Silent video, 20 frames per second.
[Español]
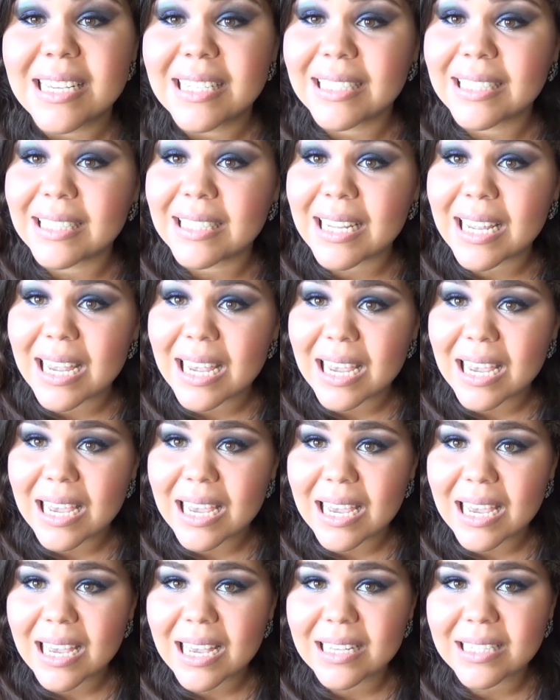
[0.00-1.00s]

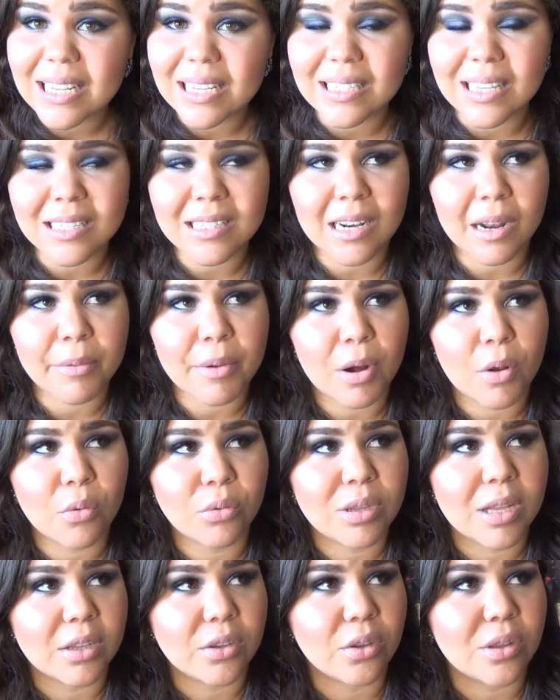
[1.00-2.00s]
Si se te extravió
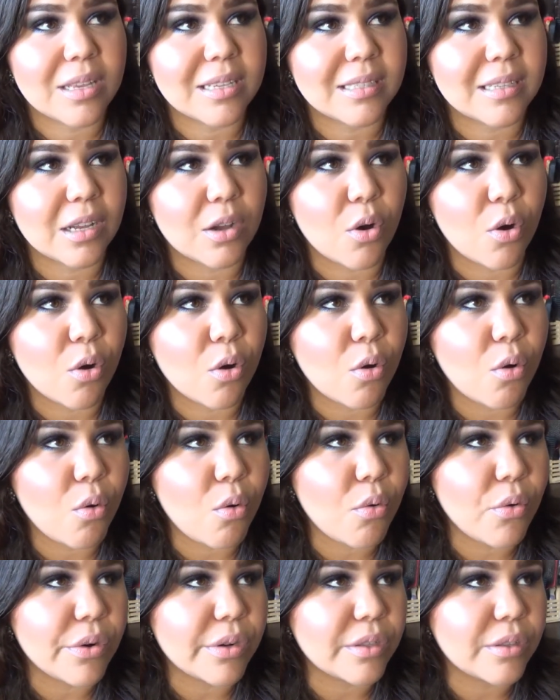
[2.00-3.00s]
algún dato de este
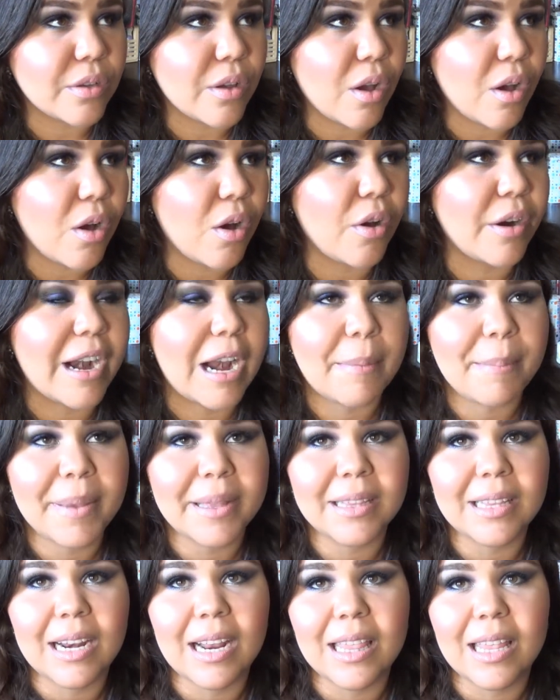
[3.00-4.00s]
concurso,
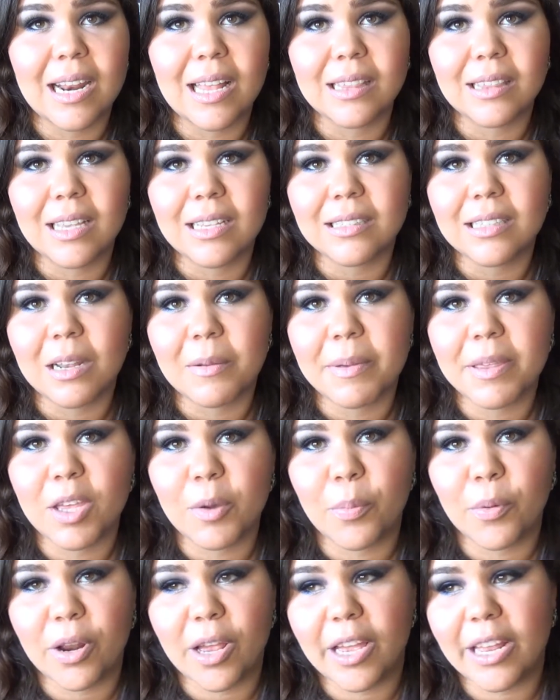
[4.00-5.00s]
realmente le adelantaste el
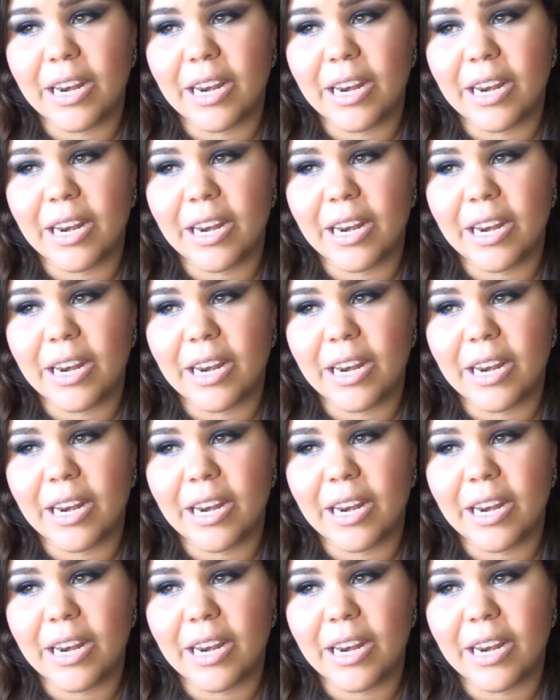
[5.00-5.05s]
video porque